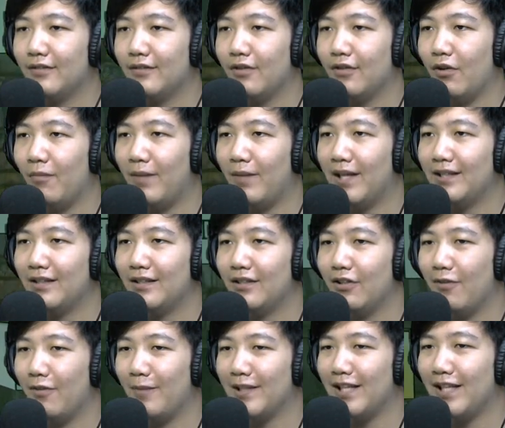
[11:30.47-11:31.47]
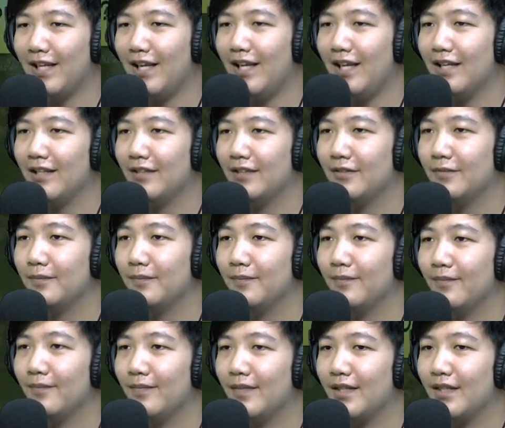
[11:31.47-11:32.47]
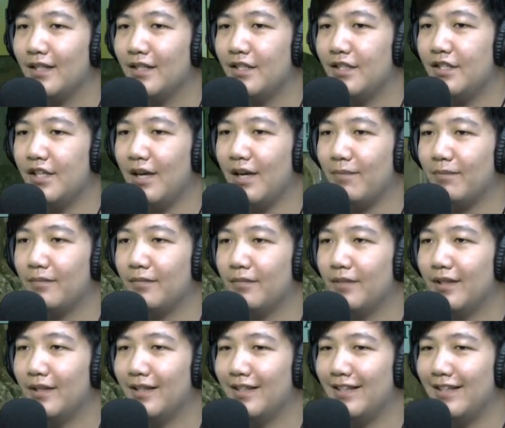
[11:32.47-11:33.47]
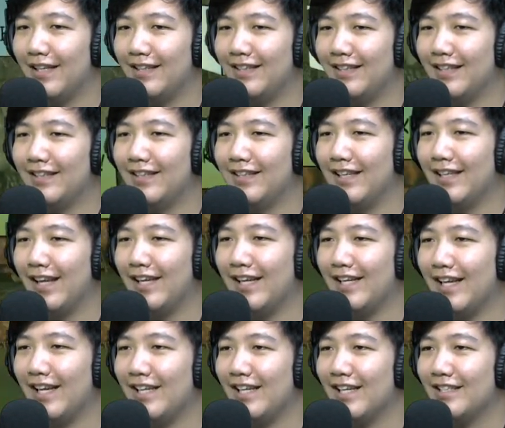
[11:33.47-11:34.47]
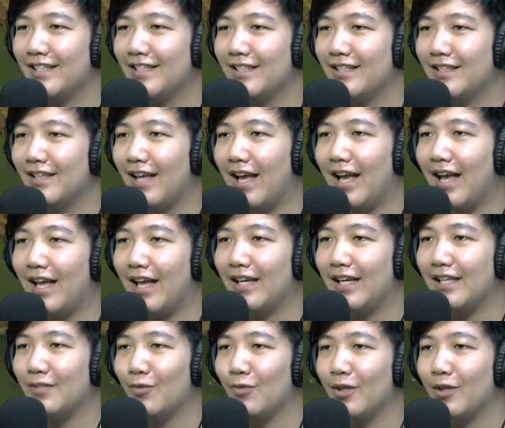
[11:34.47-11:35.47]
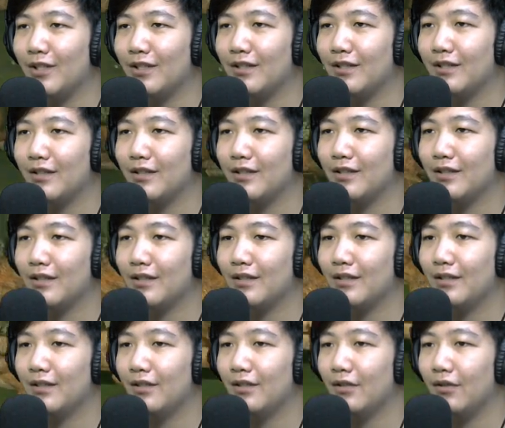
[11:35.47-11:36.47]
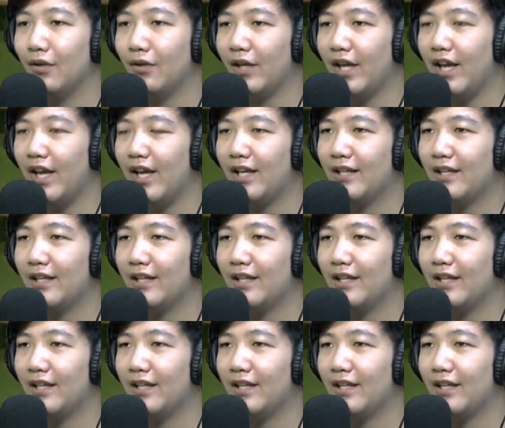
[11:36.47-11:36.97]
Lompat, lompat lagi. Siap. Think, think, think. Any ideas? Ah, nice one. Oke. Okay.